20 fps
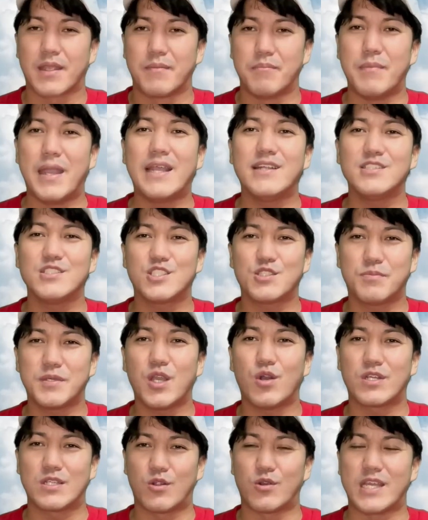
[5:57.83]

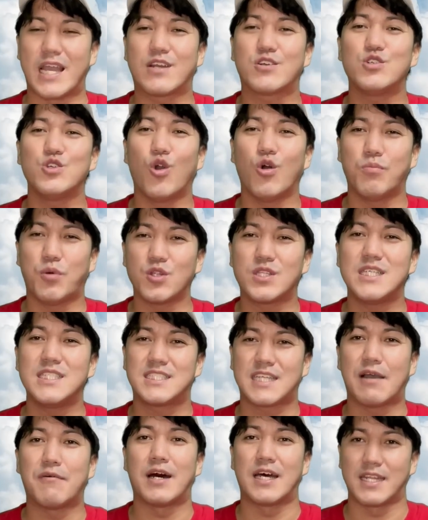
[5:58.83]
メンズビオレの薬用
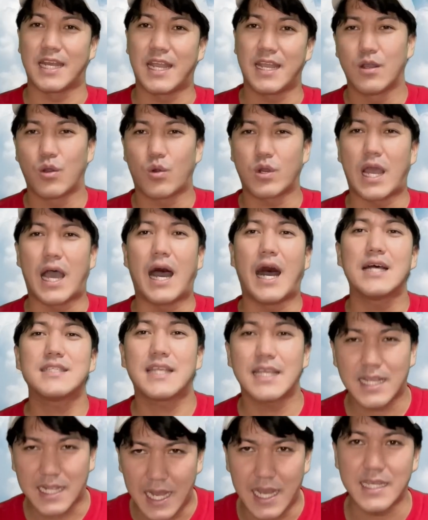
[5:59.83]
ボディシャワーね。これ
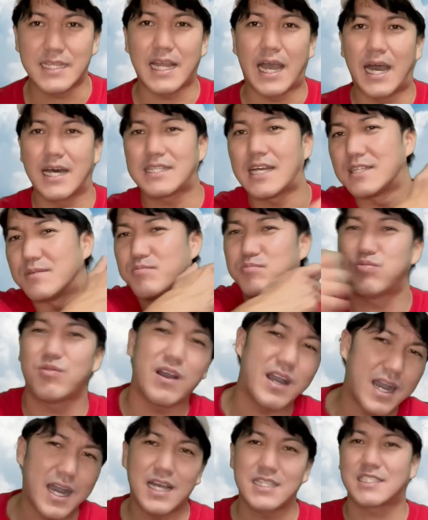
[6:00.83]
汗かいた肌に
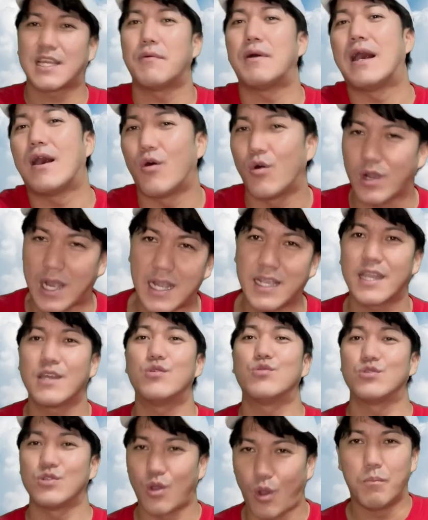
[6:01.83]
プワーシャワーをかけ
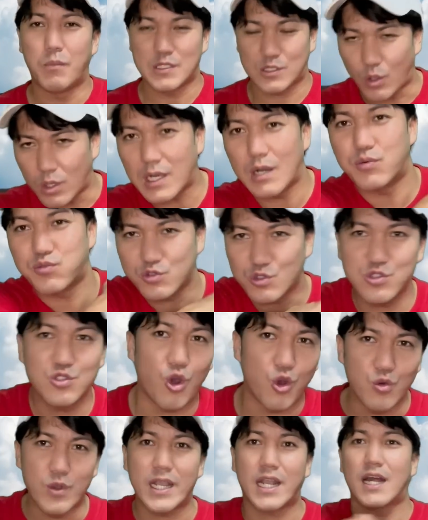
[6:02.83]
るんよ。まあそれか服
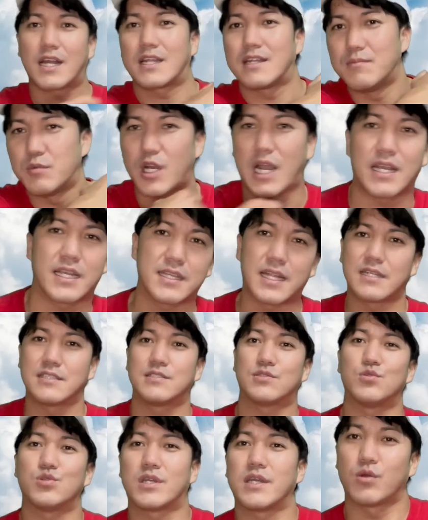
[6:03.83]
の上からでもかけたり
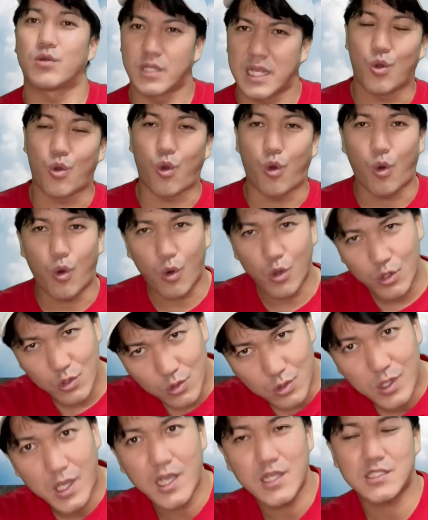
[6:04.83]
するね。こうい
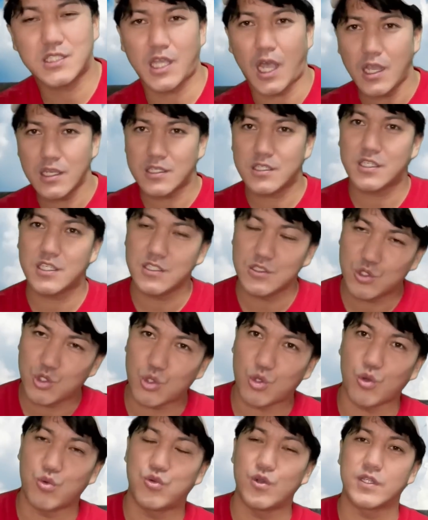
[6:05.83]
う系最近
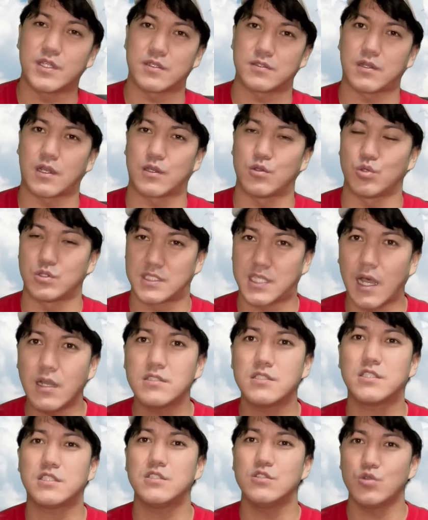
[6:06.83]
ちょっと増えてきたけど
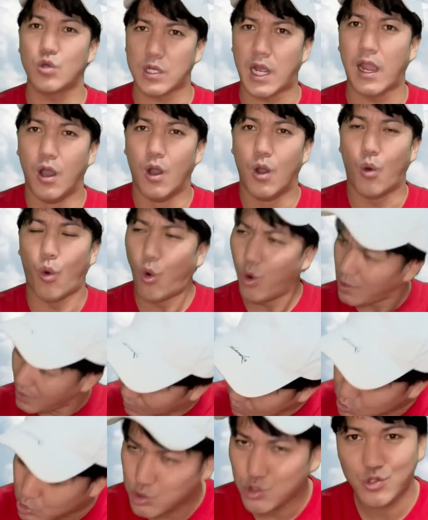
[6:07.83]
斬新よね。俺
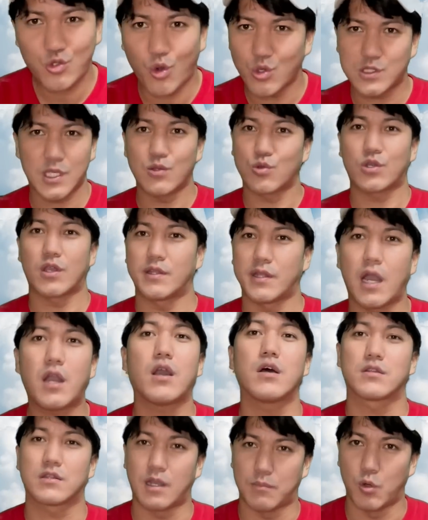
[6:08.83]
が中高生の時はな
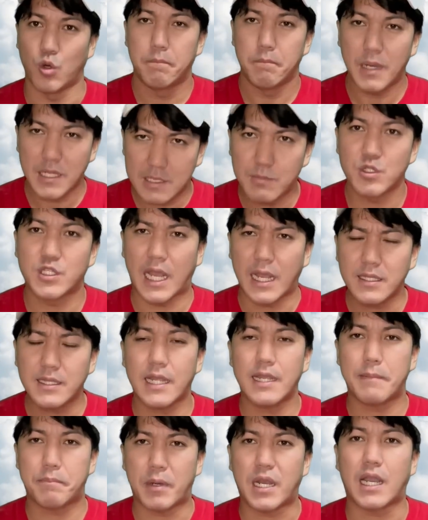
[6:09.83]
かったもん。まあでも大
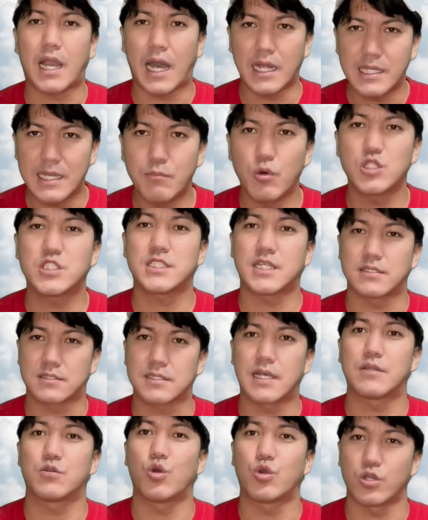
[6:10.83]
体やっぱ金持ちが
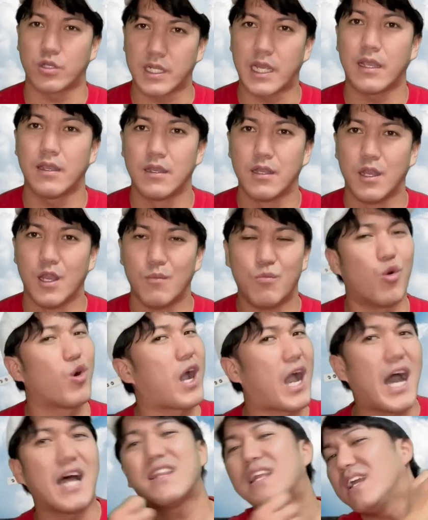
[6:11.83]
使っとるよね。もう
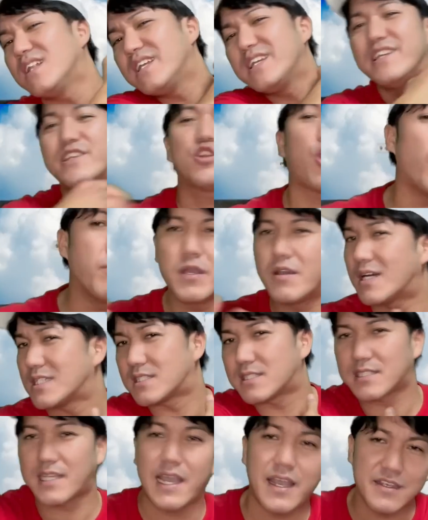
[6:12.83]
金に糸目は
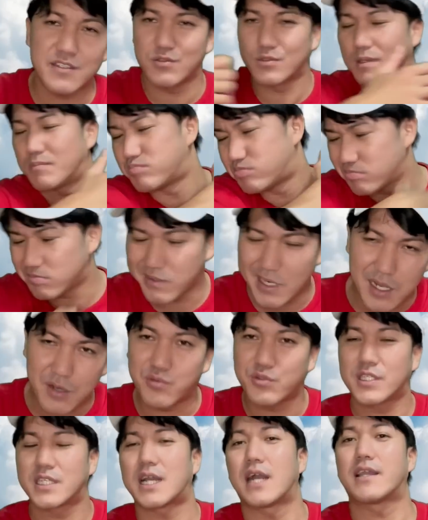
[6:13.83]
つけん言うてぶわー
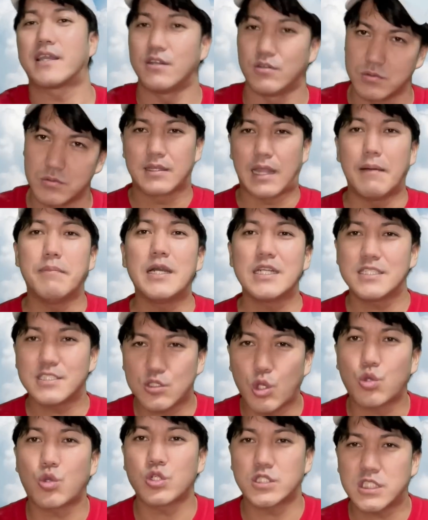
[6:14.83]
吹きかける。たまに
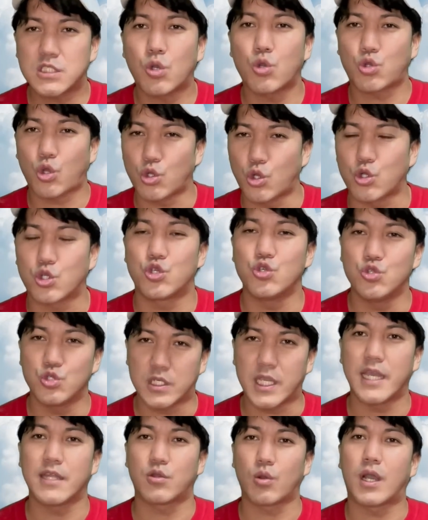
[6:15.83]
外仕事の休
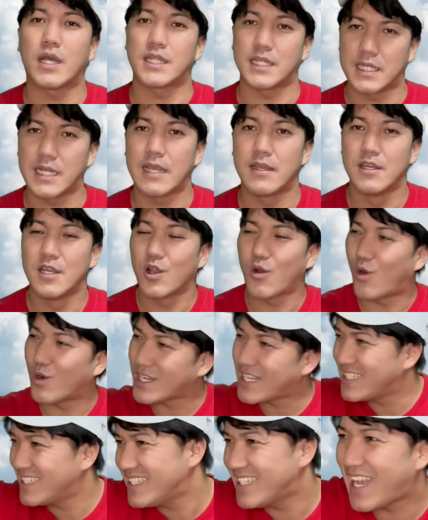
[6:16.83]
憩とかでね、こ
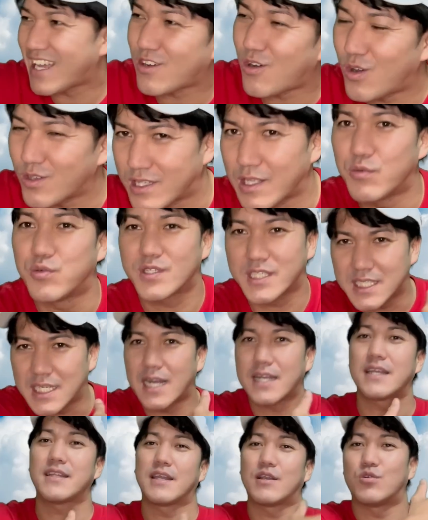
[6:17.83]
れいいやろって吹き
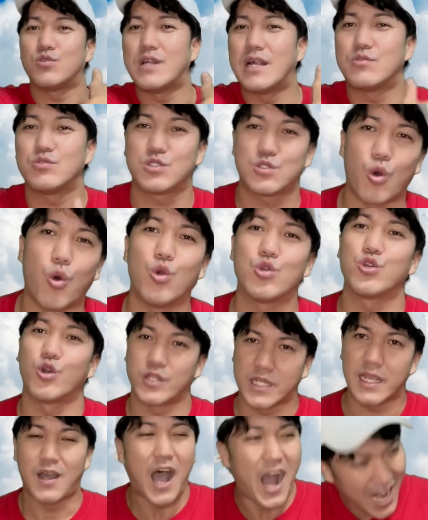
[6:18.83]
かけてくれる人おるよ
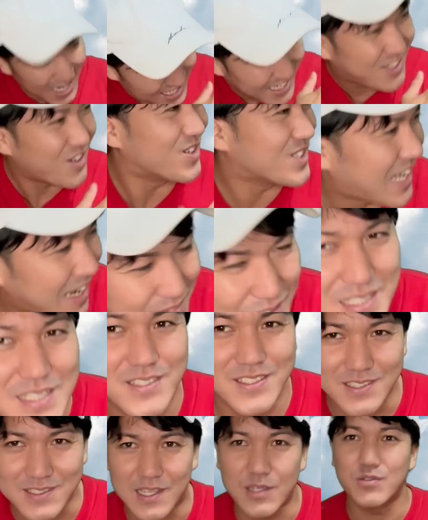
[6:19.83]
ね。ありがとうございま
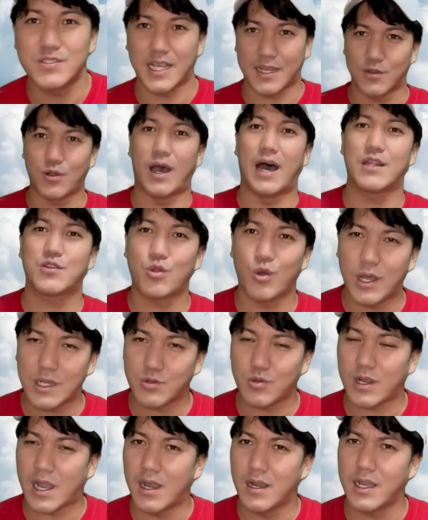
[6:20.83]
すって言うんだけど、後々
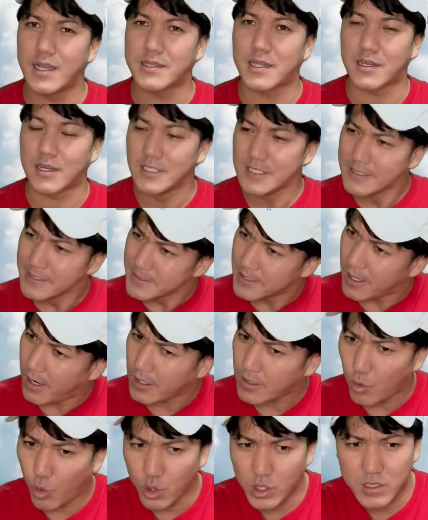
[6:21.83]
考えたら、あ
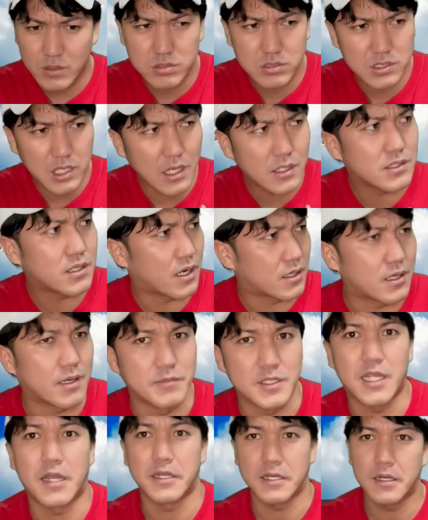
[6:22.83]
れ俺臭いんかなみたいな。